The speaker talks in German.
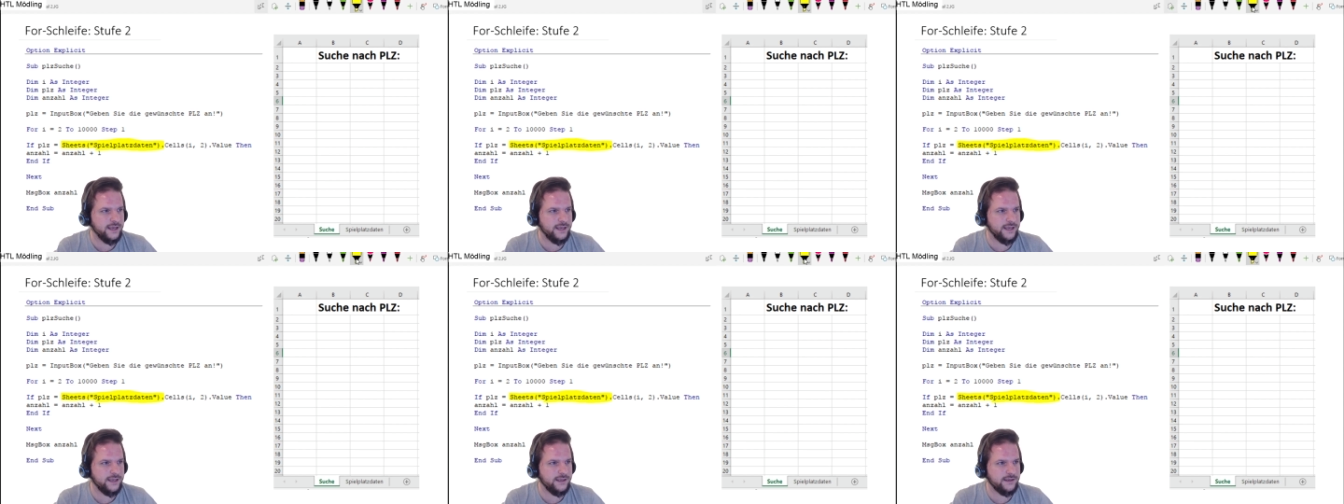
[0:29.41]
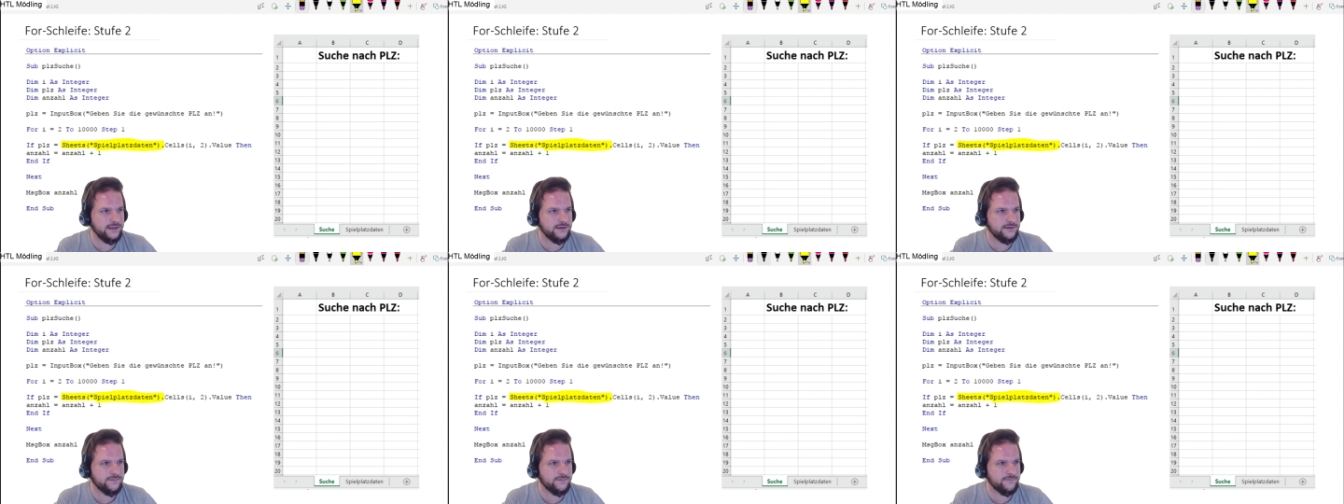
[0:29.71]

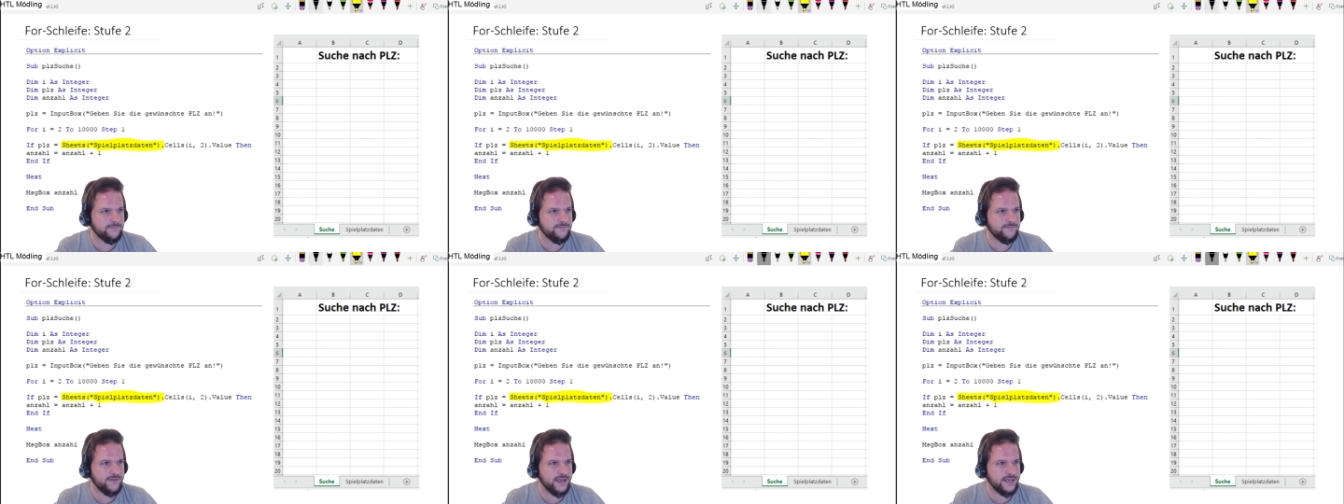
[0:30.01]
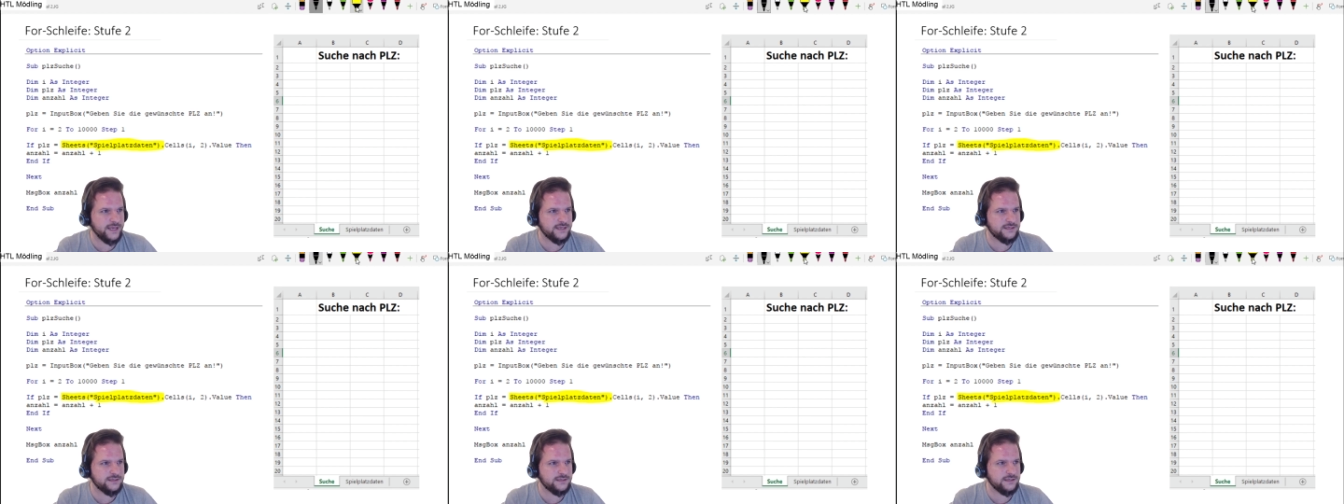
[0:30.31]
er
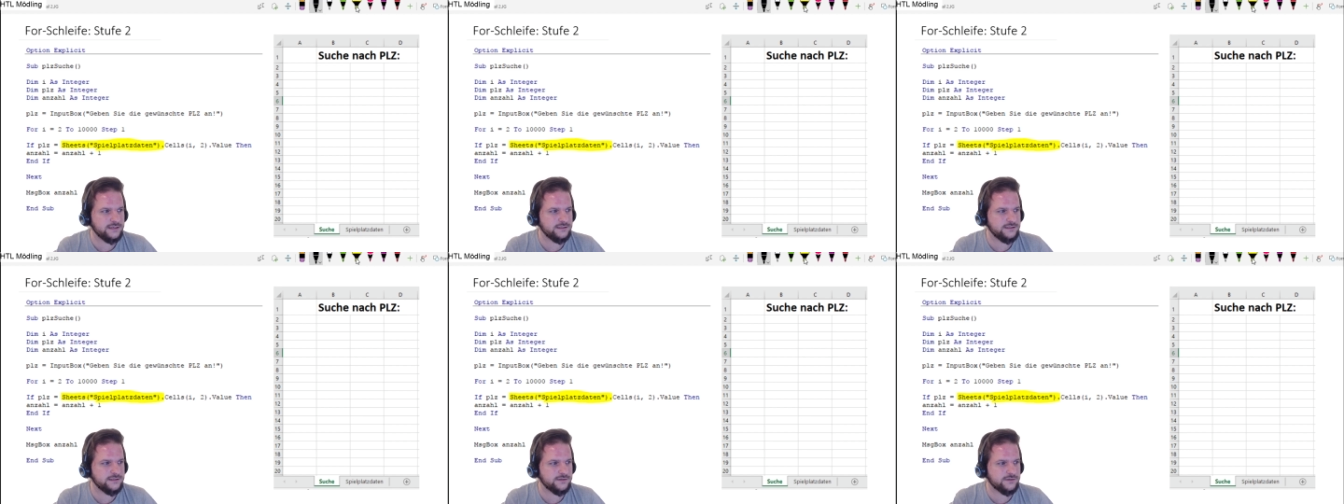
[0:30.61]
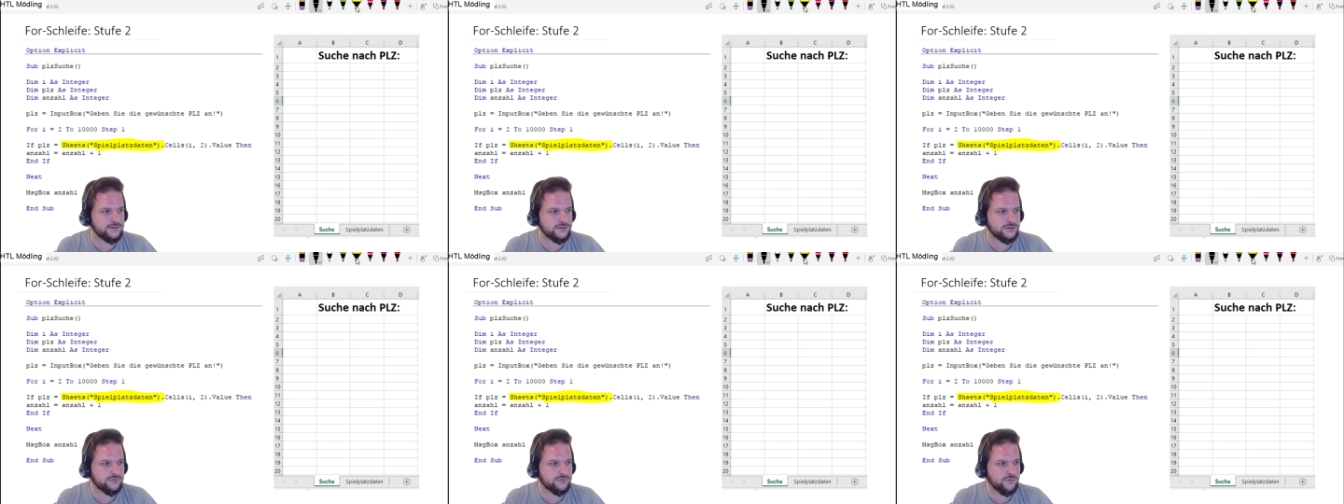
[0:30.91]
weiß jetzt,
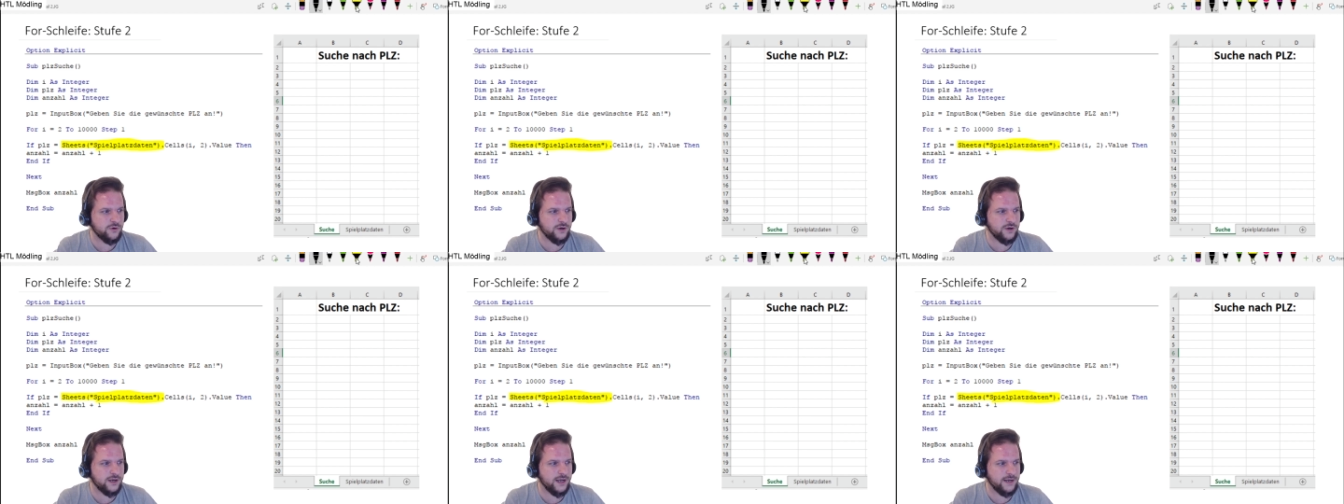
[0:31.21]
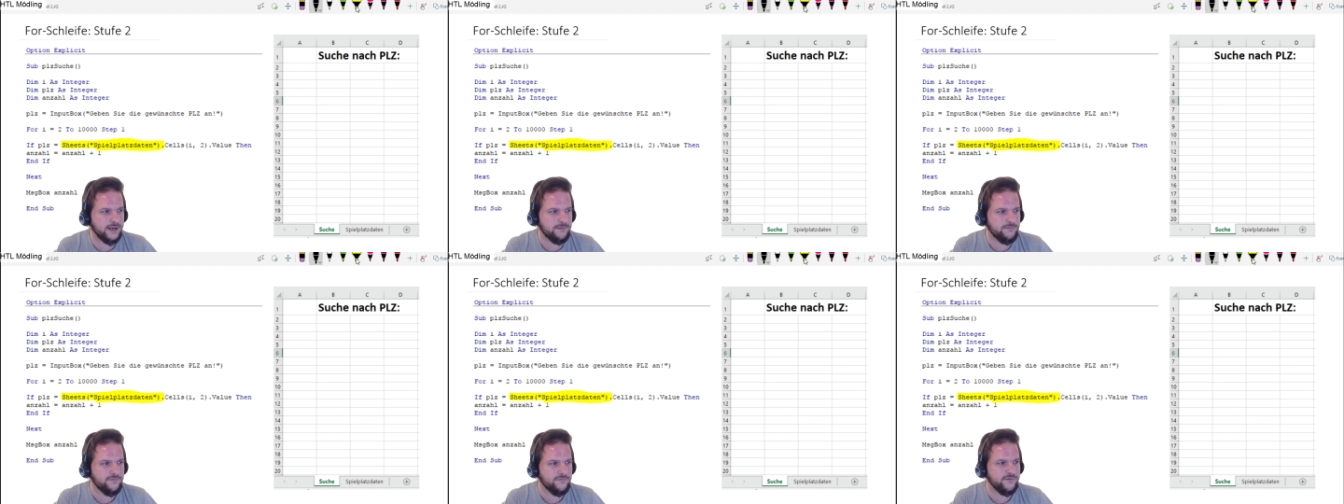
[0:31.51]
also das
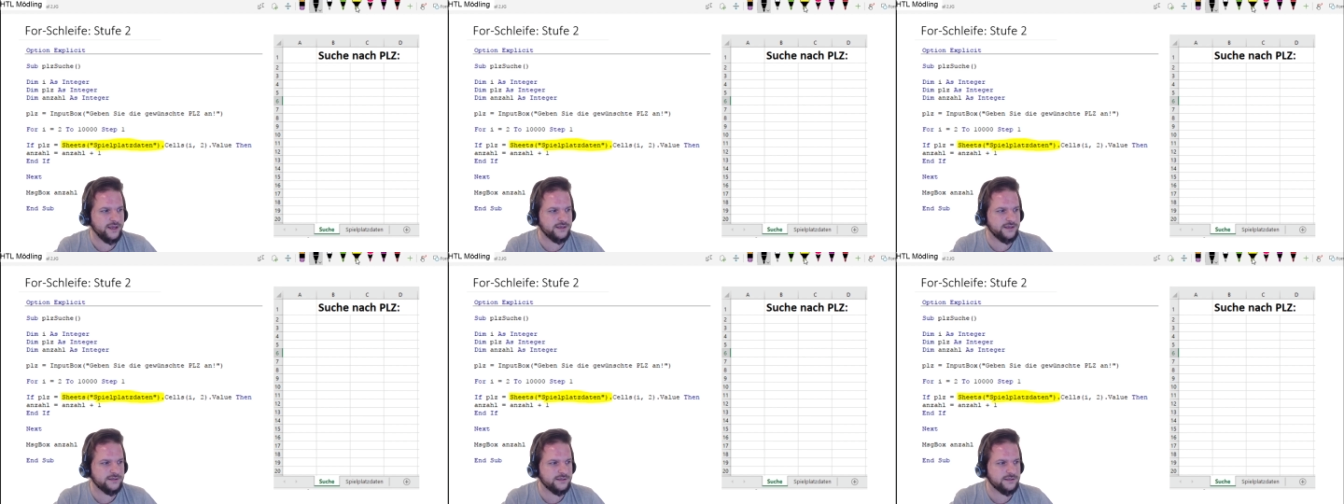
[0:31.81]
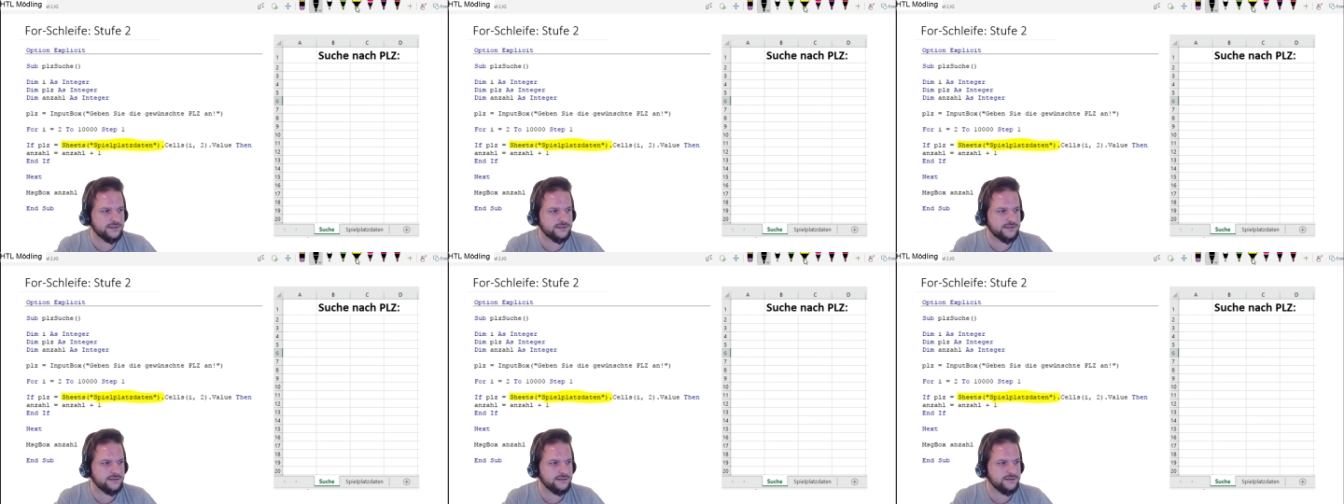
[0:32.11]
Programm weiß
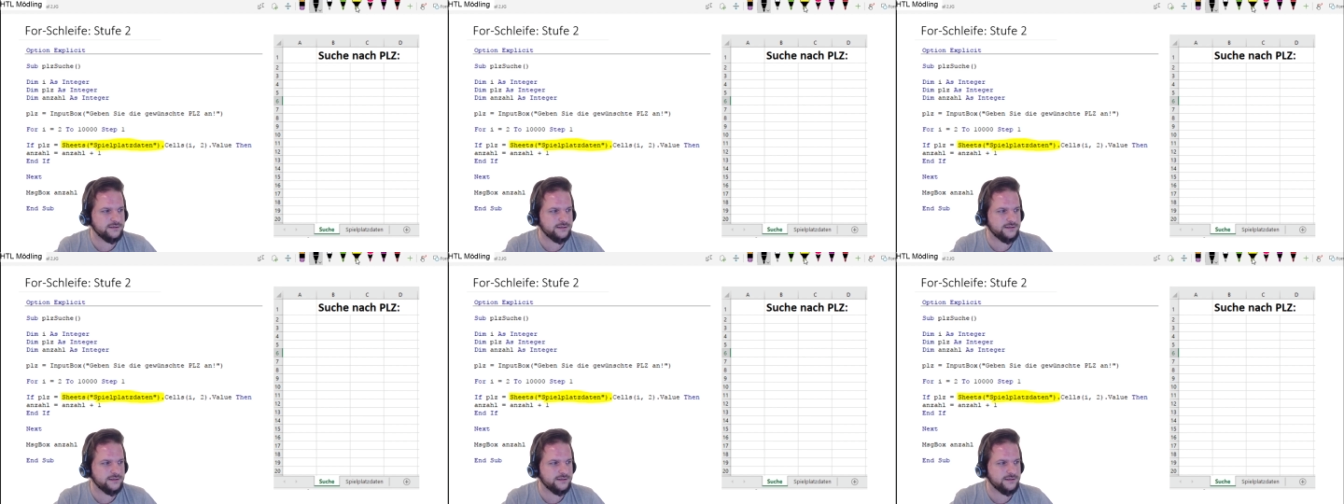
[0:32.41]
jetzt,